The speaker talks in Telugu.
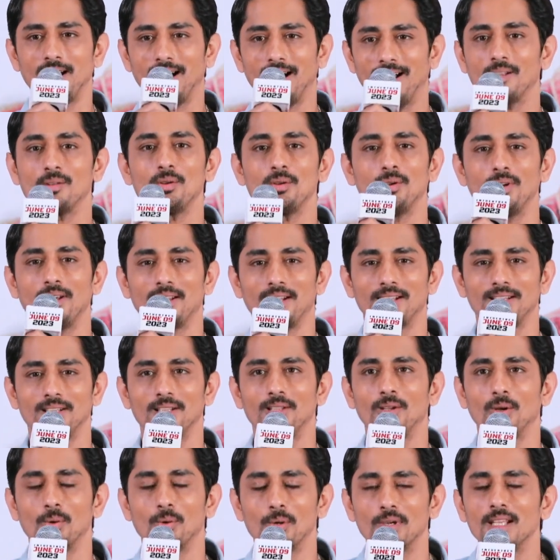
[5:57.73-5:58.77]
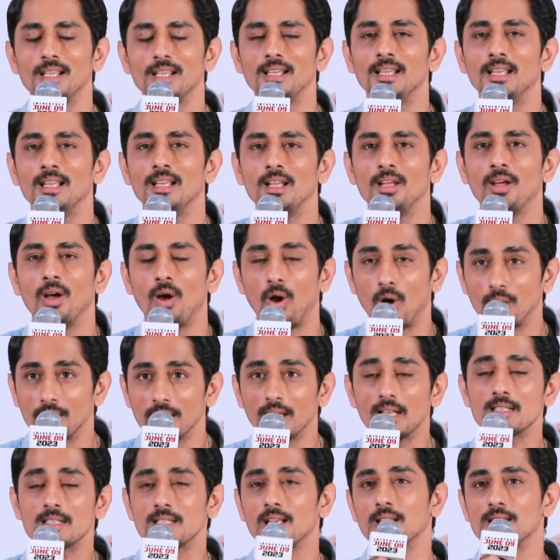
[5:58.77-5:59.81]
కారణం కరెక్ట్గా ఉంటే
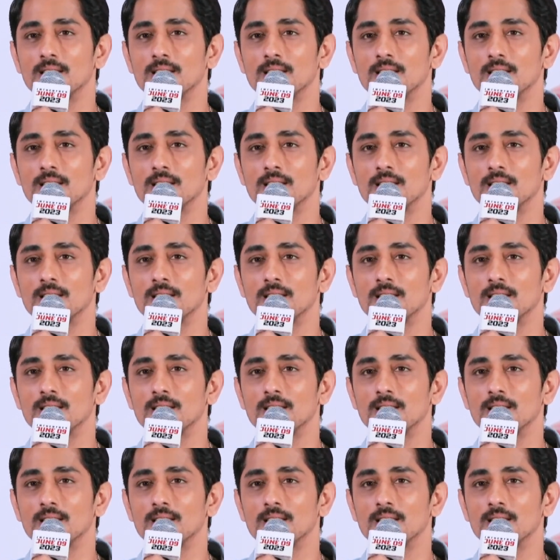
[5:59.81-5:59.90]
ఆడియన్స్ ఆ